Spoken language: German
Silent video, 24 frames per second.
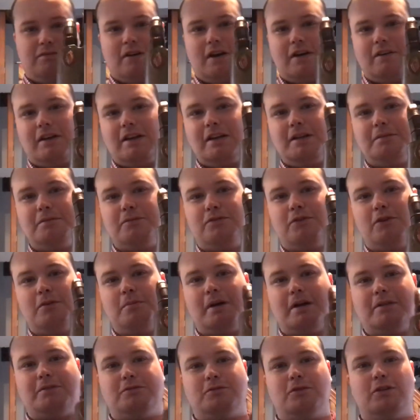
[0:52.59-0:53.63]
fand ich den
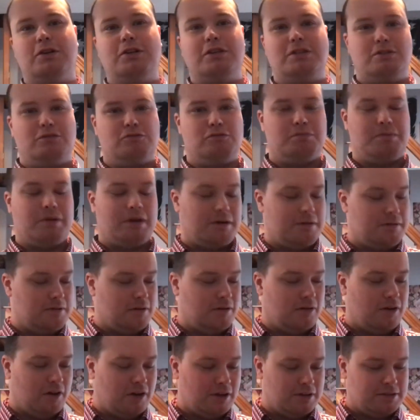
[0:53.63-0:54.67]
Film halt wirklich super.
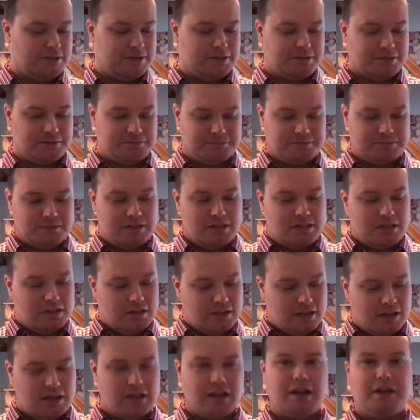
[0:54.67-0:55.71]
Und
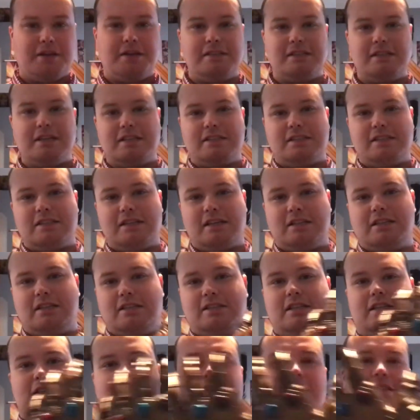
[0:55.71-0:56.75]
dann habe ich gesehen, dass dieser
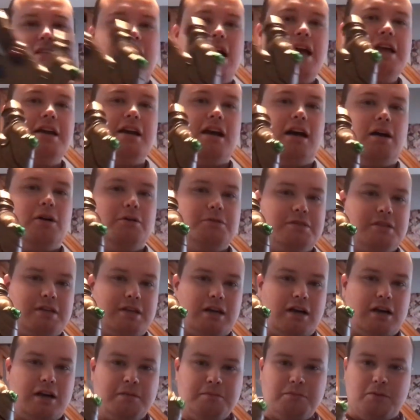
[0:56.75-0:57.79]
dass der Teil hier
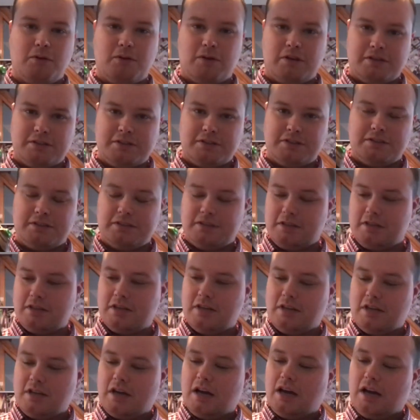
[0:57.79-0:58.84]
rauskam und
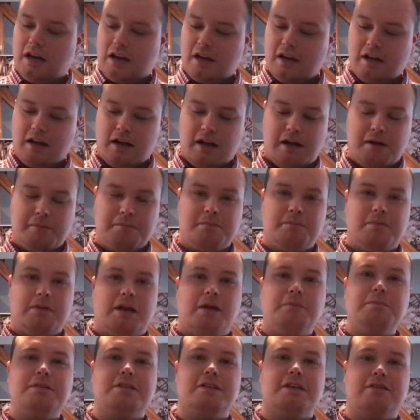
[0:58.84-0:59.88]
ähm, ich
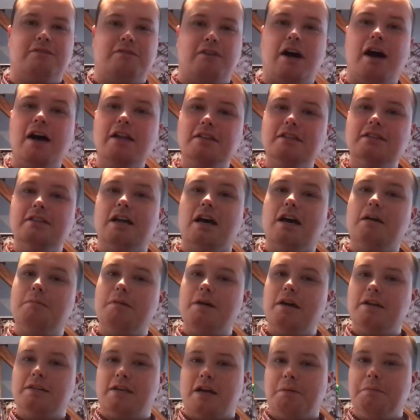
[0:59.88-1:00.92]
habe ein bisschen gewartet,
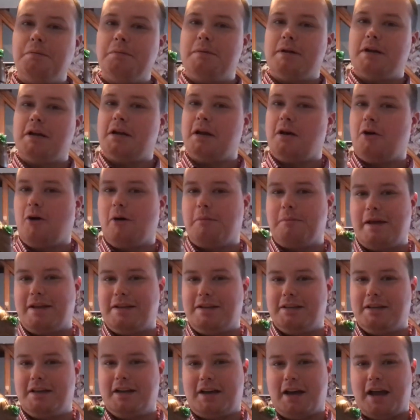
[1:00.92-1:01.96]
aber ich habe ihn mir dann auch am
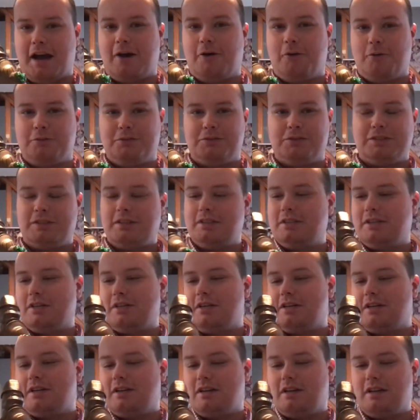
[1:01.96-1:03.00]
Ende gekauft.
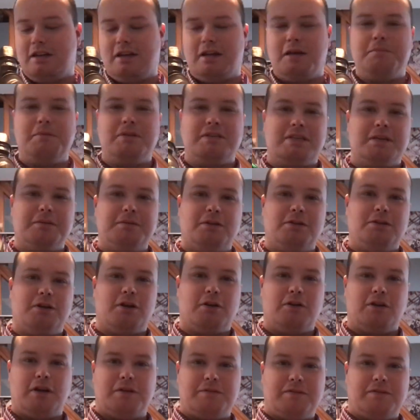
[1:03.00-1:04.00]
Ähm, es gibt natürlich auch